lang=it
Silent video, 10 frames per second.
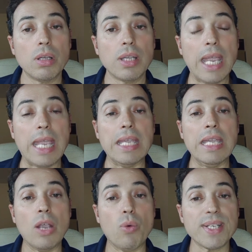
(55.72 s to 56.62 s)
che
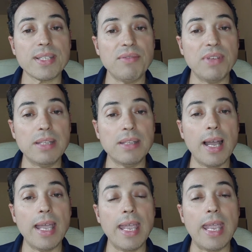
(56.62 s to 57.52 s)
in questa
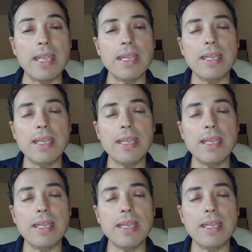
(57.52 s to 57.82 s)
vita è